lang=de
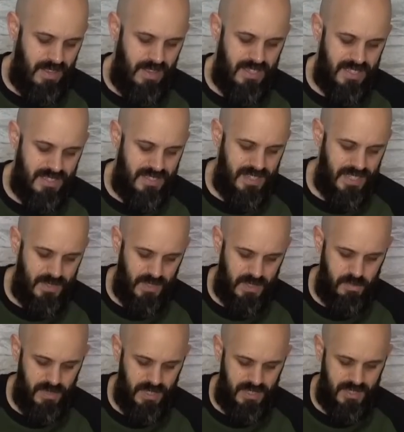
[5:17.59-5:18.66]
Ist jetzt nichts,
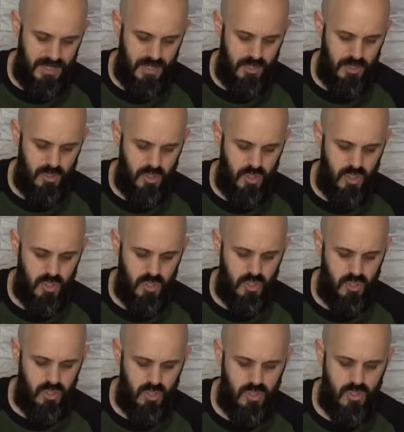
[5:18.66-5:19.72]
was mir
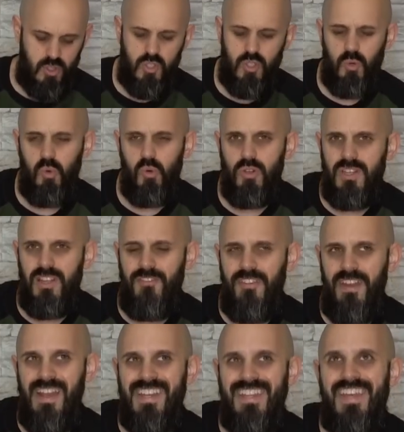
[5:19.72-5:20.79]
jetzt so gut
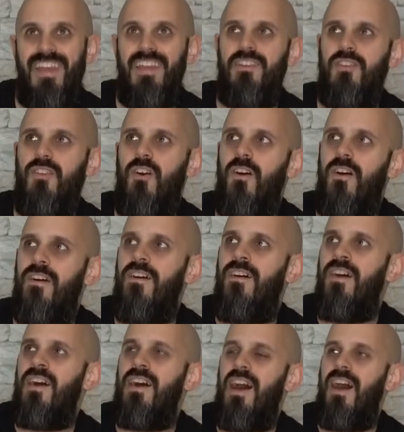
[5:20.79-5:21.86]
gefällt. Geht noch.
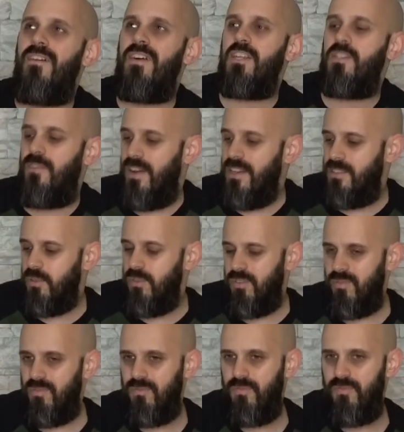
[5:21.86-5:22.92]
Aber ich weiß so,
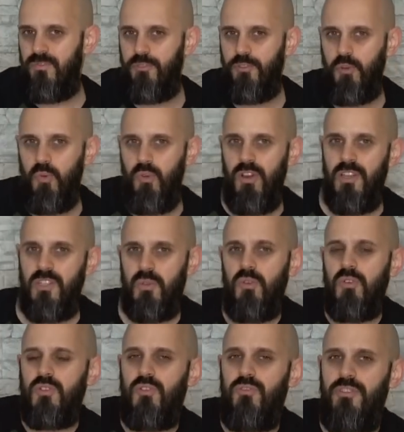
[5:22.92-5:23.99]
früher
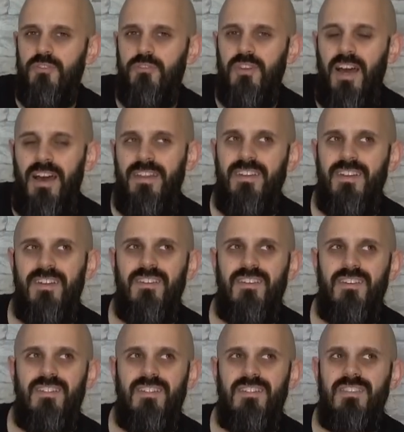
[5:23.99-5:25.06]
so, so von, von anderen,
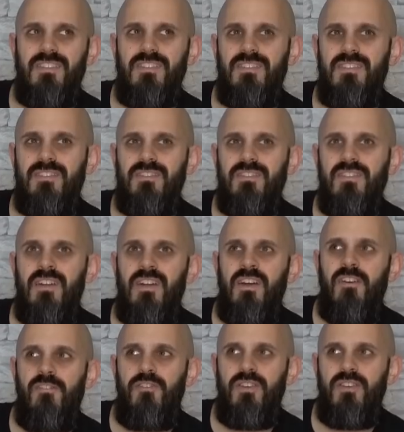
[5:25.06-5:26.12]
äh,
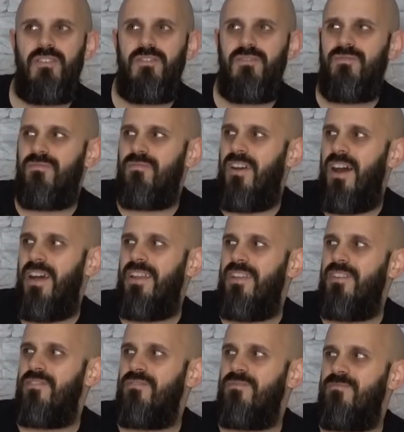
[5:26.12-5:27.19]
von
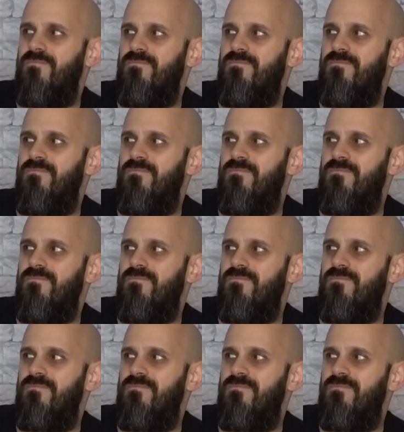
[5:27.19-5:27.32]
anderen